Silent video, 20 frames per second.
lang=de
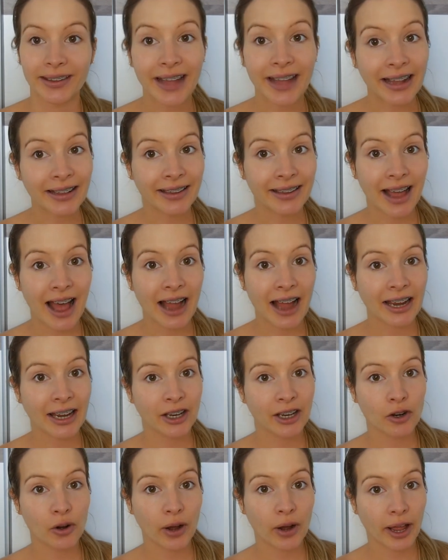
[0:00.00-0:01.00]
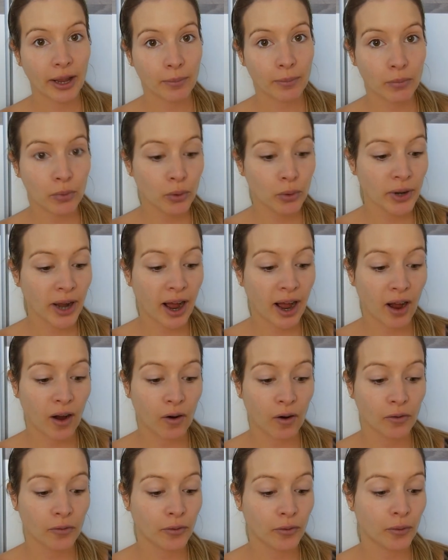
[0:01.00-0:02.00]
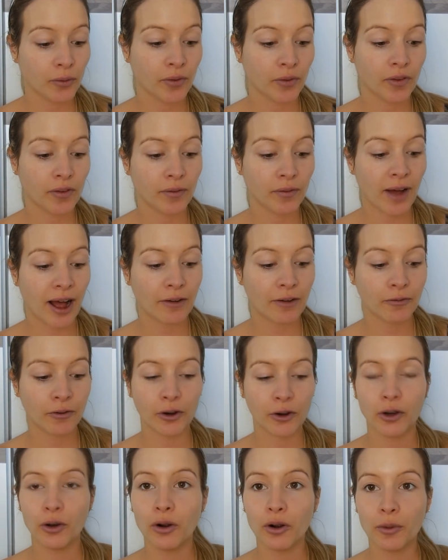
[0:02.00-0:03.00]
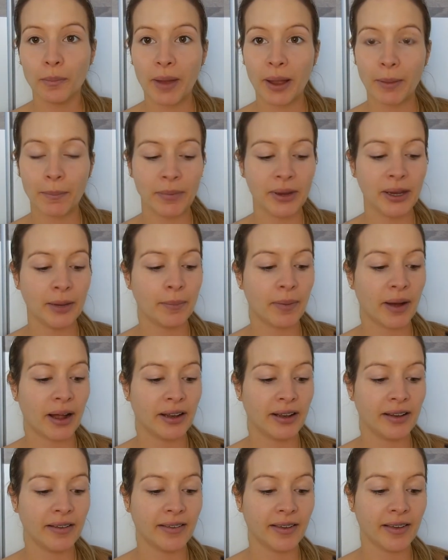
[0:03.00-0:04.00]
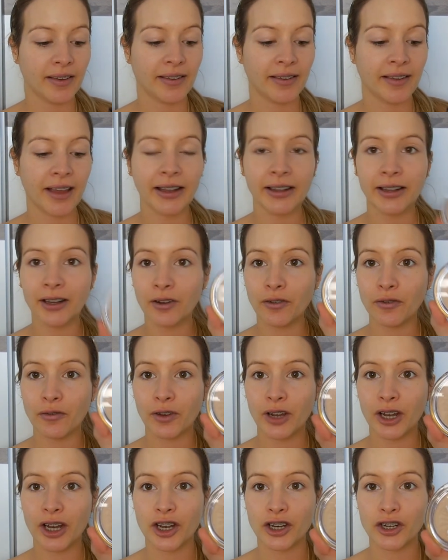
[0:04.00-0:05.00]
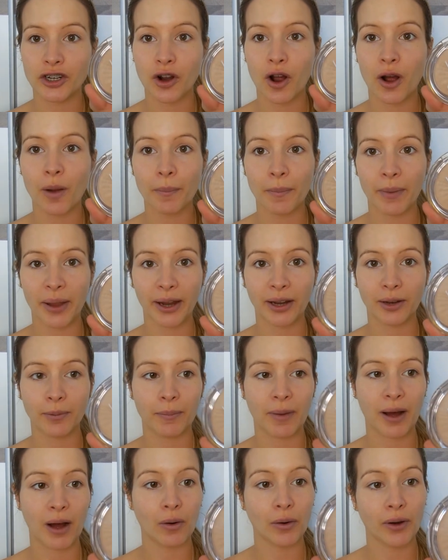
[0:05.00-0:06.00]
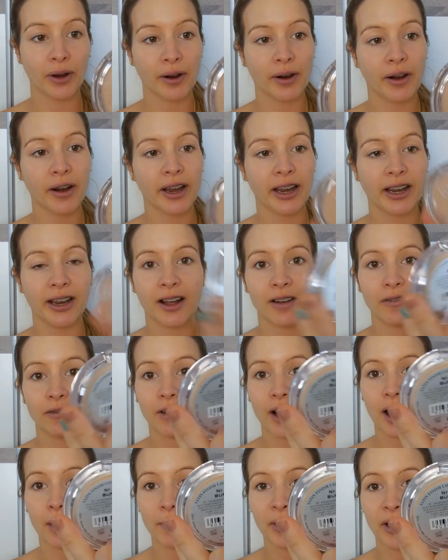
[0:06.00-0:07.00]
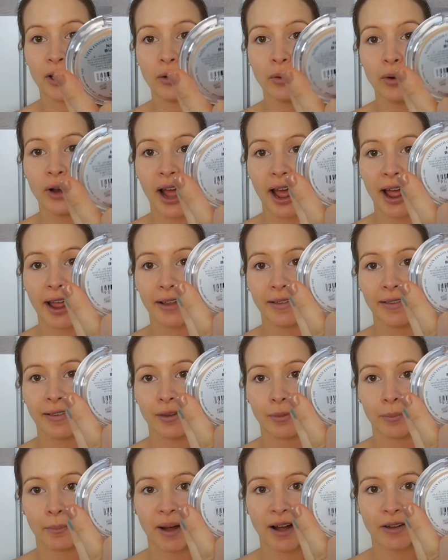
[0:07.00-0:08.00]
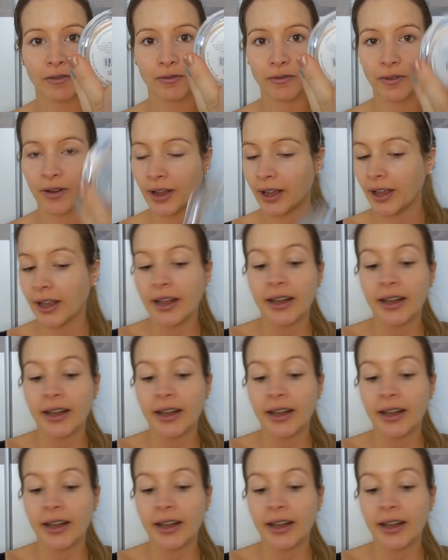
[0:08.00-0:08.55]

Dann trage ich noch ein Puder auf und zwar von Look by Bieber dieses Satin Finish Compact Powder in der Farbe 01 Buff.